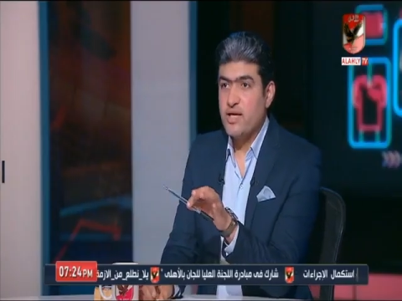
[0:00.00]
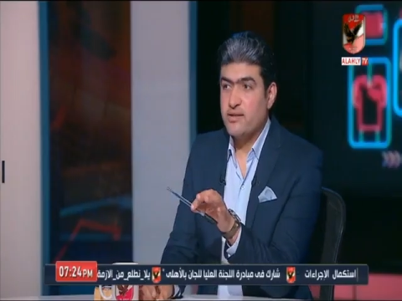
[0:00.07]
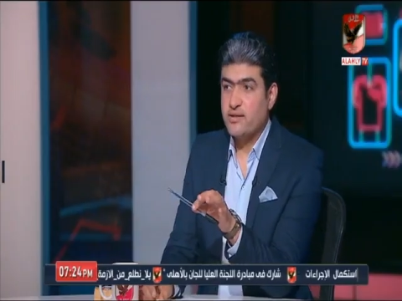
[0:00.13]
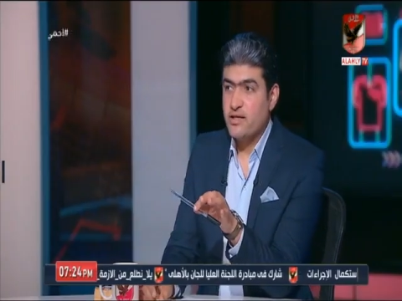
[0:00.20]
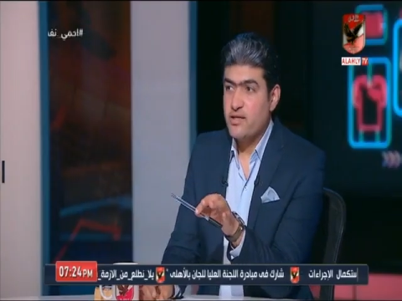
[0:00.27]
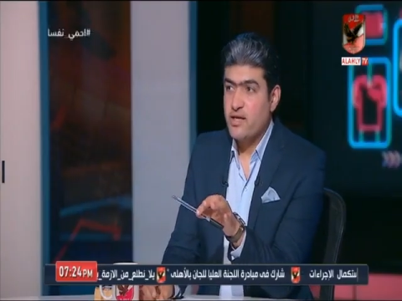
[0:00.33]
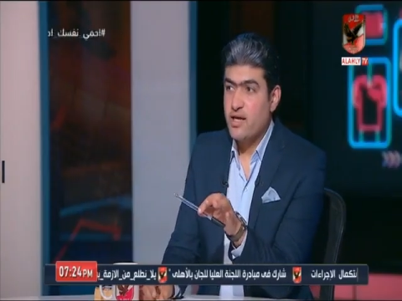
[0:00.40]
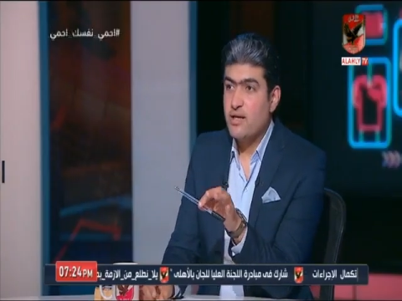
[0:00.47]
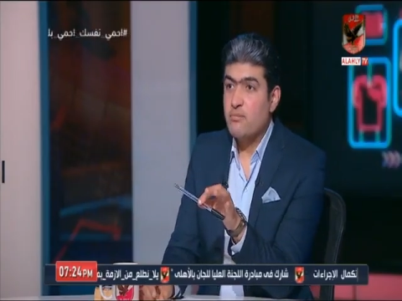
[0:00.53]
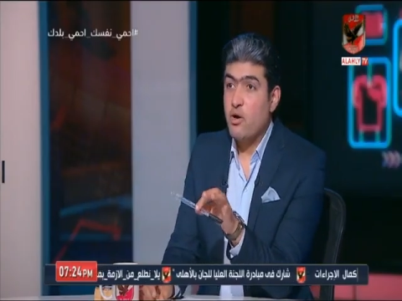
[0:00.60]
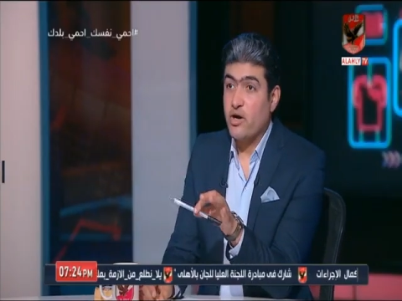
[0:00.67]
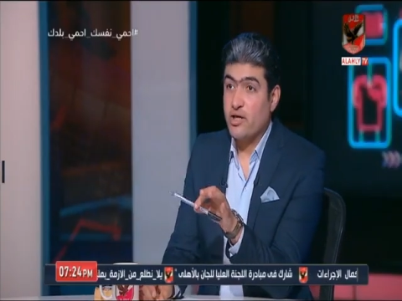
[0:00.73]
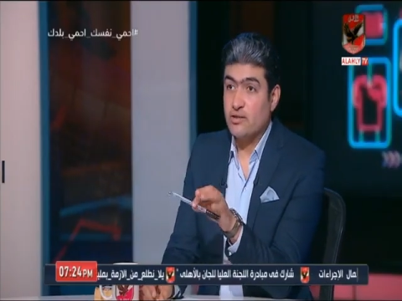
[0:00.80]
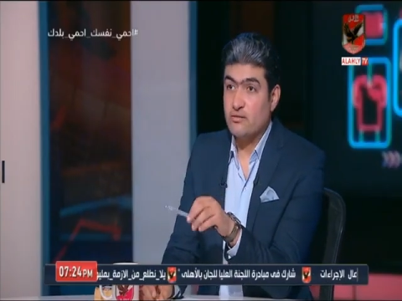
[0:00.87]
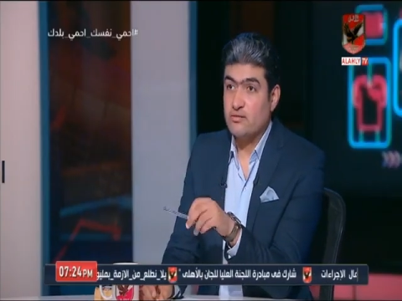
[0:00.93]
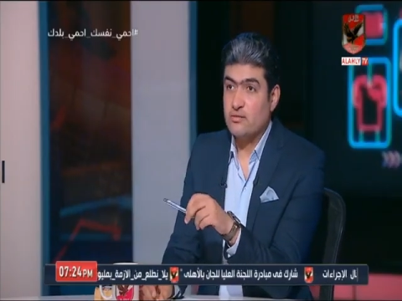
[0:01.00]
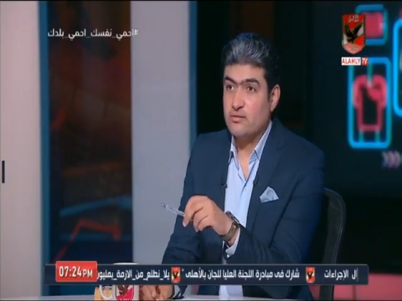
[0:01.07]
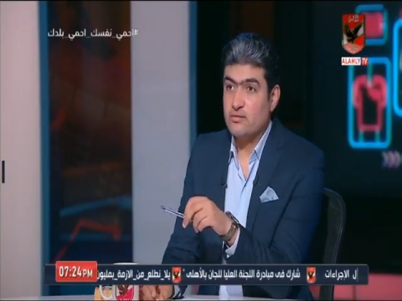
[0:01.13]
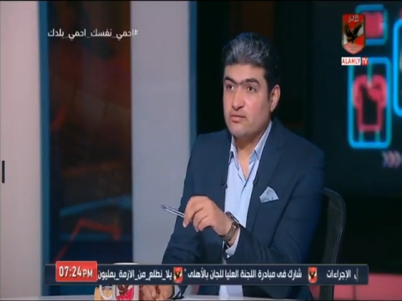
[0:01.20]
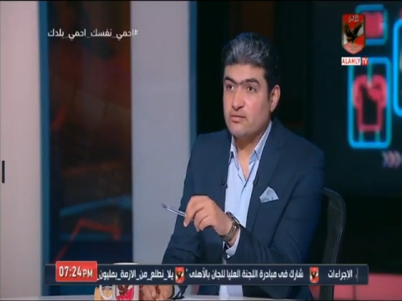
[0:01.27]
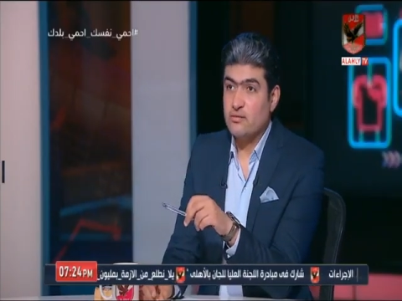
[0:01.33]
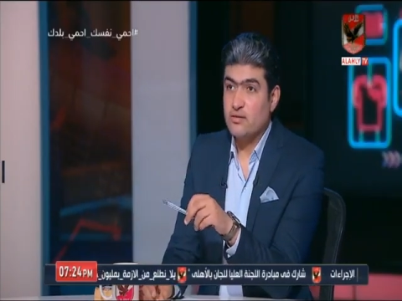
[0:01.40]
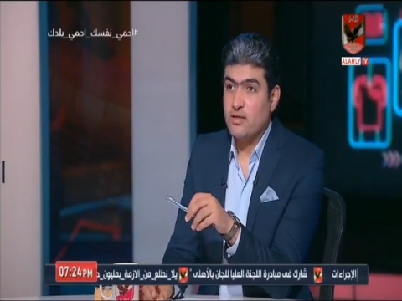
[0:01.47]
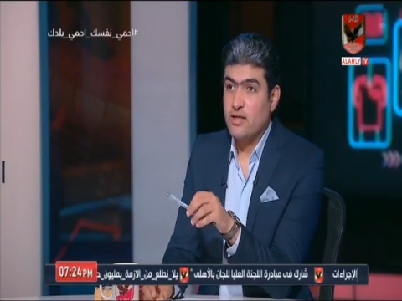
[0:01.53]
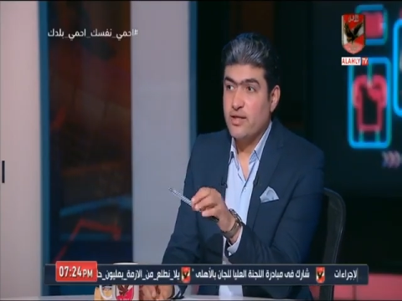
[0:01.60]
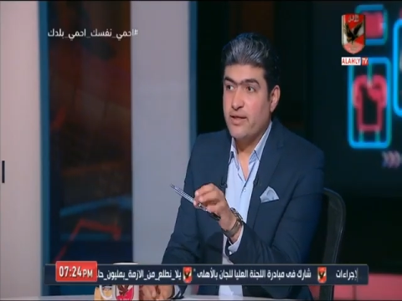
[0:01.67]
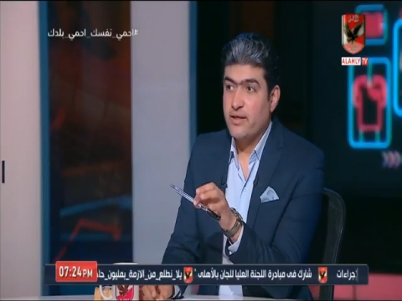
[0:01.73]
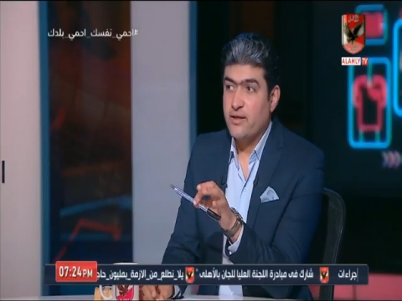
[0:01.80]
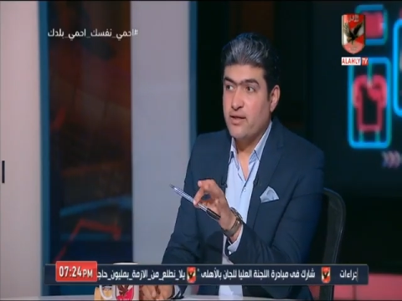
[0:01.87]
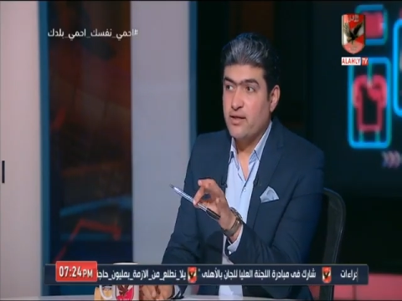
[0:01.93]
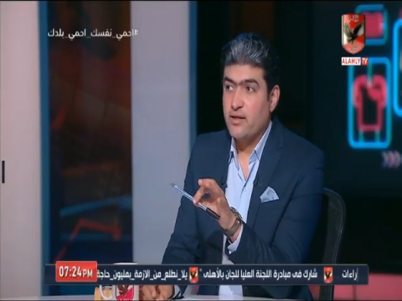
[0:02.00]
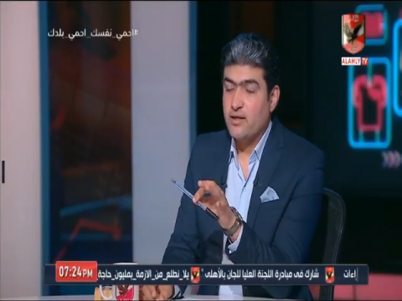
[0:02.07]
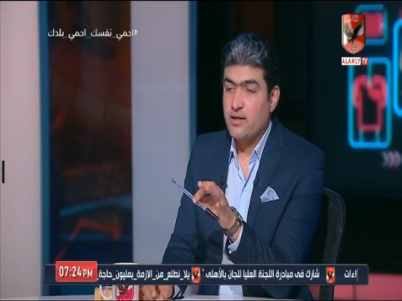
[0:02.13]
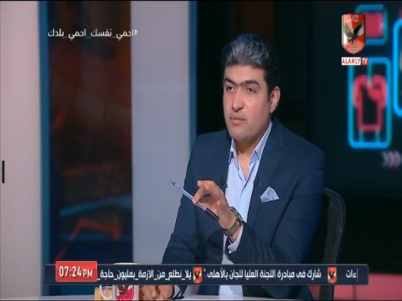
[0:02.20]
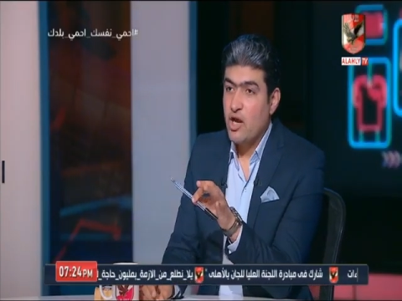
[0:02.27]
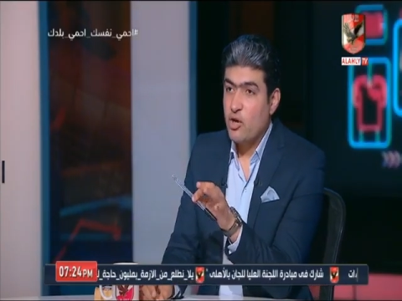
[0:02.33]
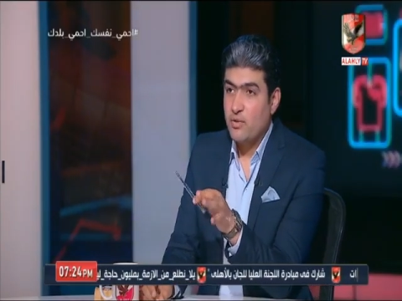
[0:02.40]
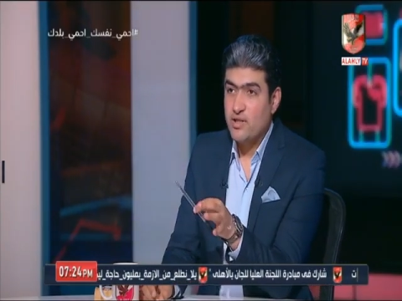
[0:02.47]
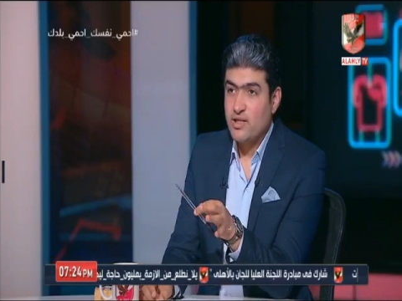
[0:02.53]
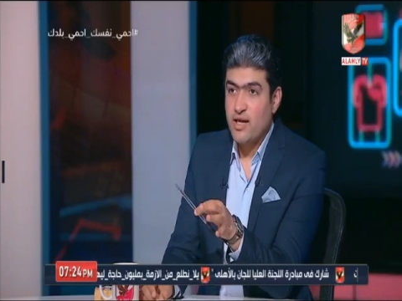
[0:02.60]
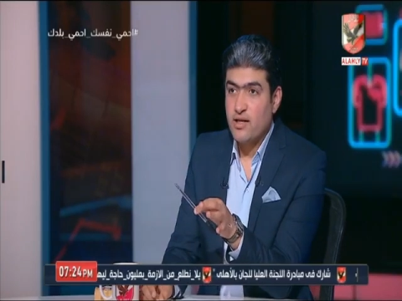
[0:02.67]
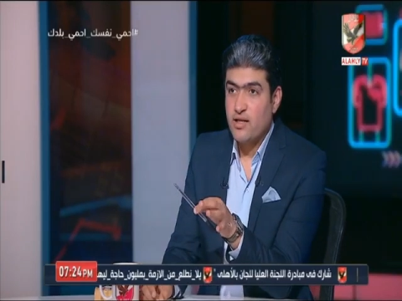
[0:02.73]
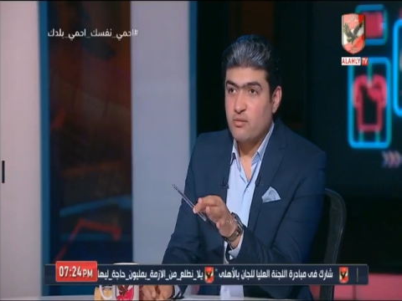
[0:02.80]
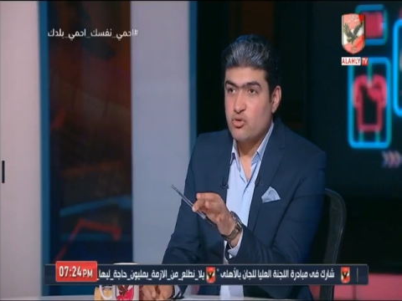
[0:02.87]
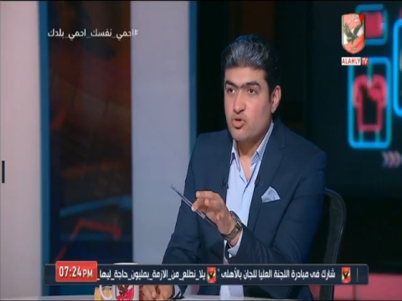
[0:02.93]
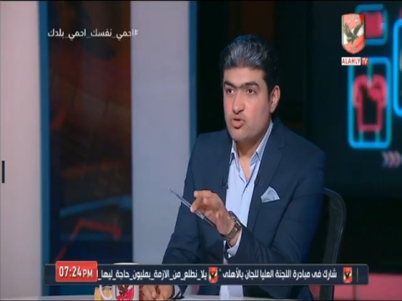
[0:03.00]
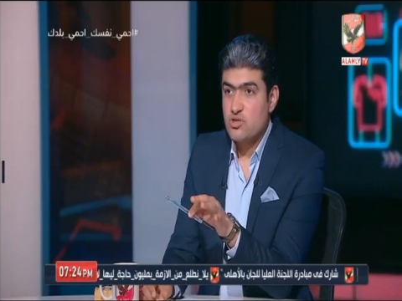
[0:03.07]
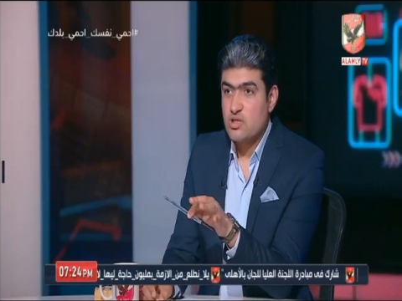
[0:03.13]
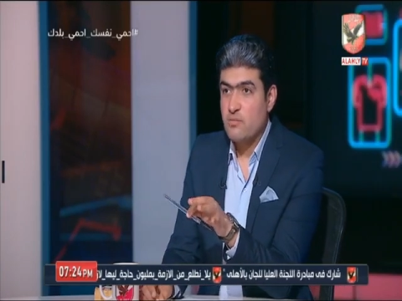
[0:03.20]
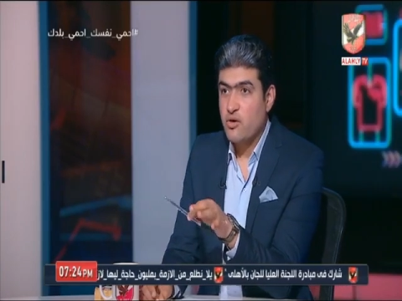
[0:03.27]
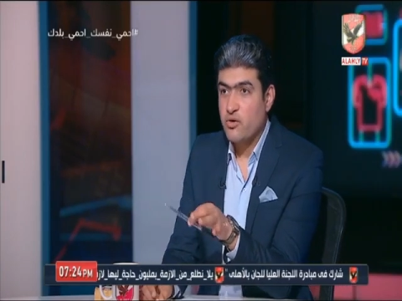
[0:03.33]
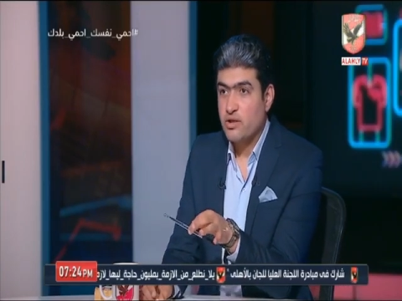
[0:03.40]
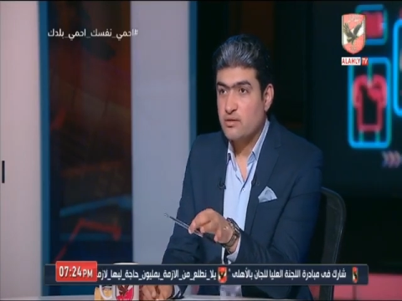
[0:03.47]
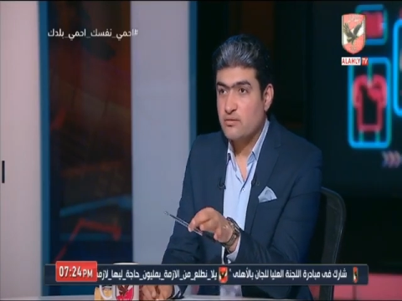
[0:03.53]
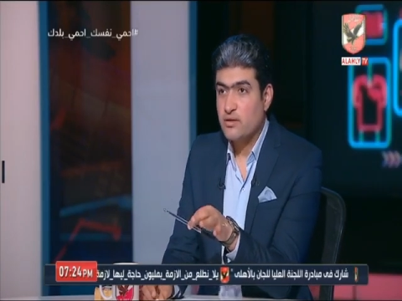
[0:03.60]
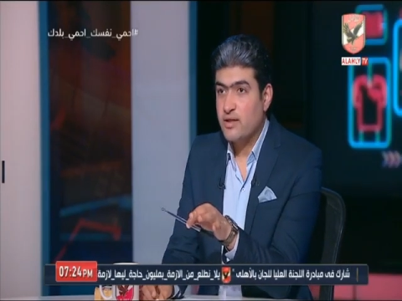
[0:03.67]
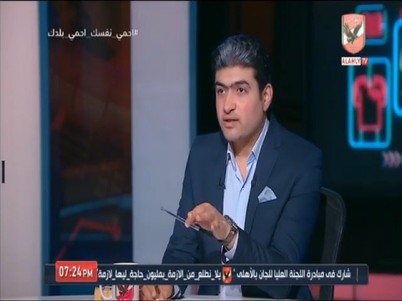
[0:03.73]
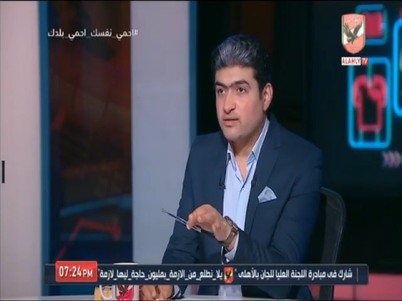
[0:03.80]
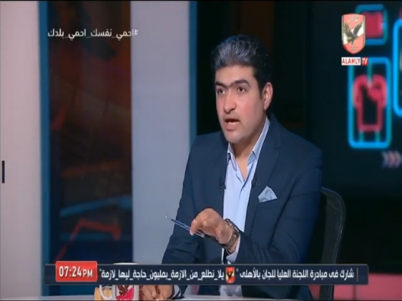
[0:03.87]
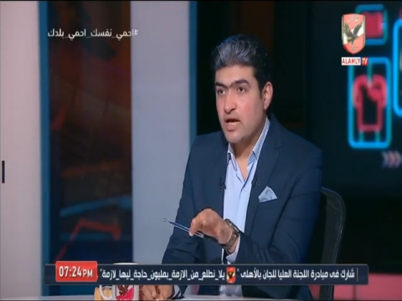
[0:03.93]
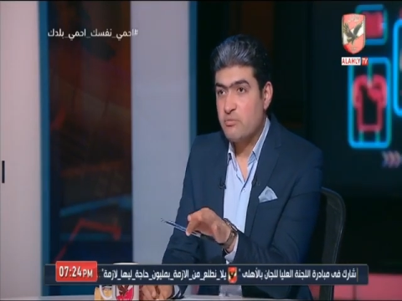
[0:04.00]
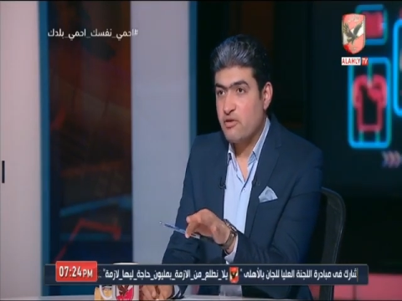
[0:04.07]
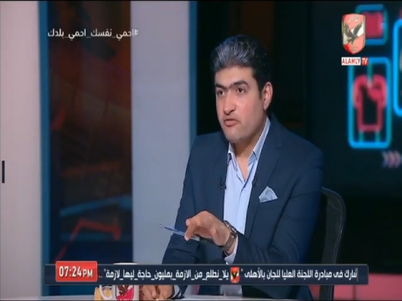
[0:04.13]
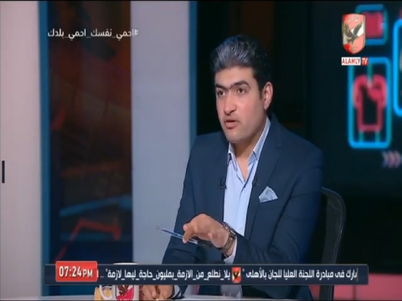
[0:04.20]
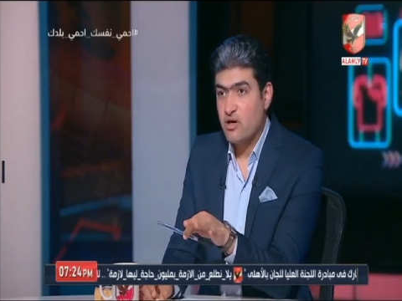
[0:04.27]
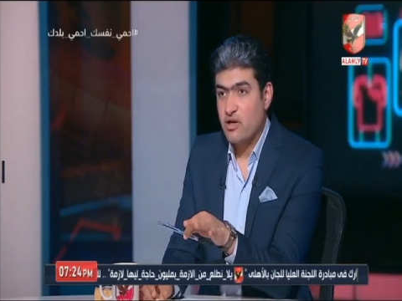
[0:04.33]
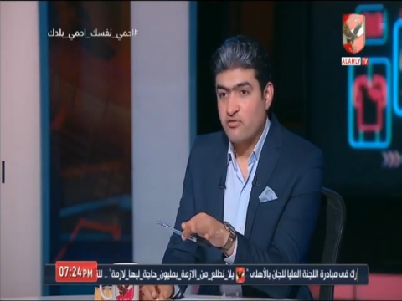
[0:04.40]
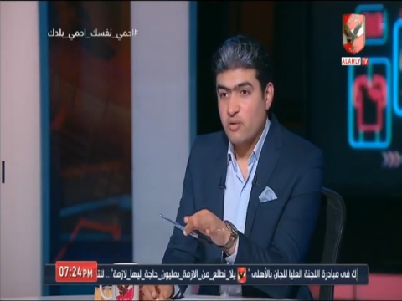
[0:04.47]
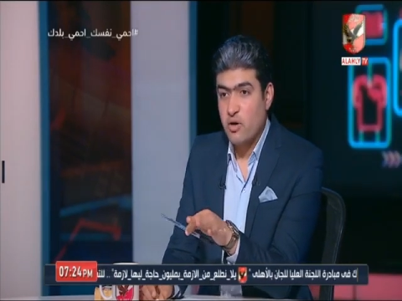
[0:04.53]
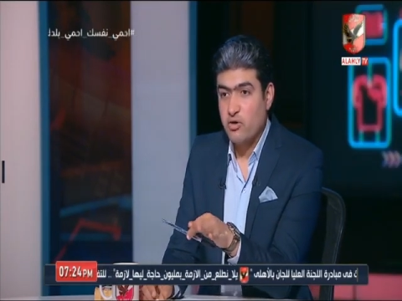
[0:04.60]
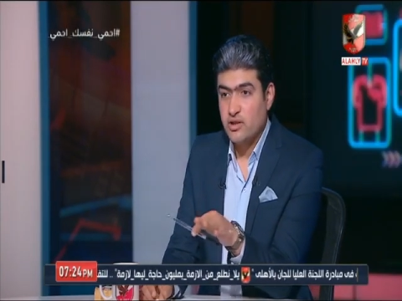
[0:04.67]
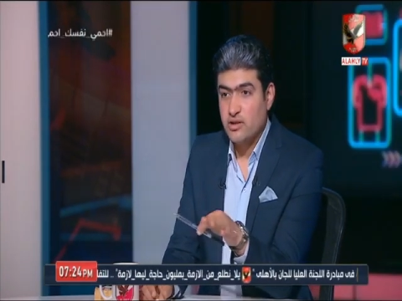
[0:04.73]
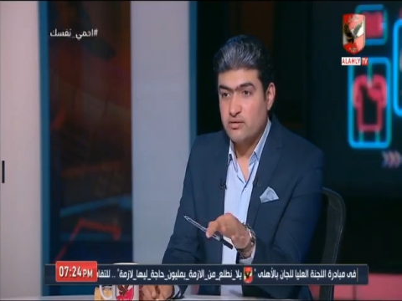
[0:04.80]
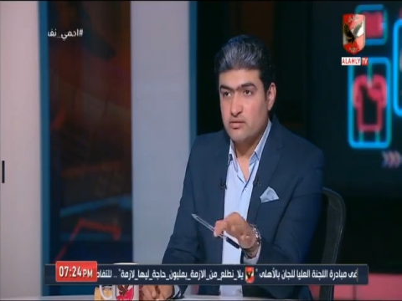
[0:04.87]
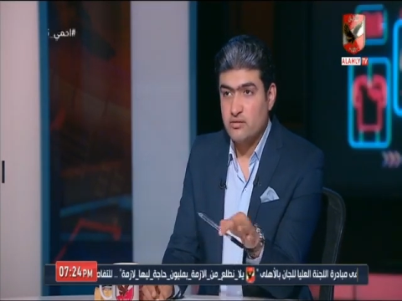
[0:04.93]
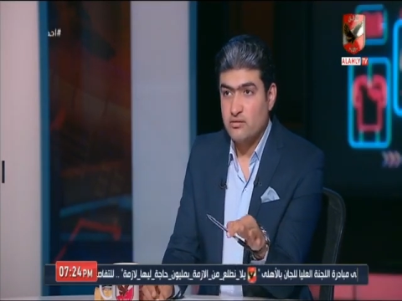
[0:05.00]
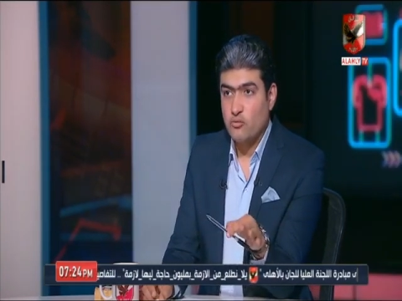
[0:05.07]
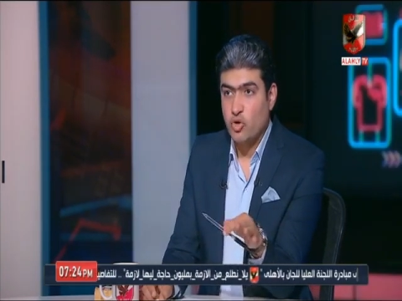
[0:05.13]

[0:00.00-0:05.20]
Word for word: الثانيه المواعيد المعلومات اللي عندك بخصوص المواعيد الاتحاد بيفكر في مواعيد